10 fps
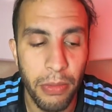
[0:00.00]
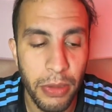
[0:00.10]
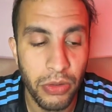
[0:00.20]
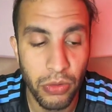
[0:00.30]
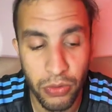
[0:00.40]

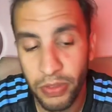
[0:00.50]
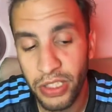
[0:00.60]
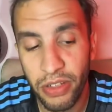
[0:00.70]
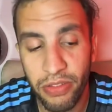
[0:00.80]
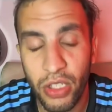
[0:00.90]
Parce que je vais
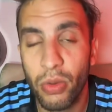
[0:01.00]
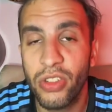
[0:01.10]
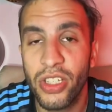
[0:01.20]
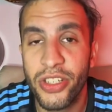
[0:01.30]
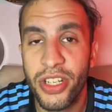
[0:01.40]
dire victoire
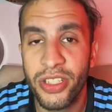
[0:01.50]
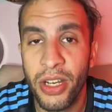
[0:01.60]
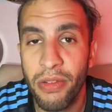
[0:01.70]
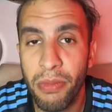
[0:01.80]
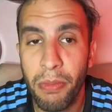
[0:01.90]
de la GSK,
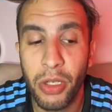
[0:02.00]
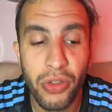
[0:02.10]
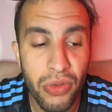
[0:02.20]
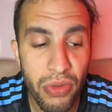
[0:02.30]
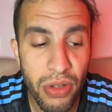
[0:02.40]

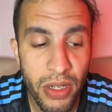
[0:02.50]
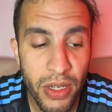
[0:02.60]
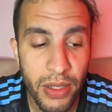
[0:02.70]
match nuit.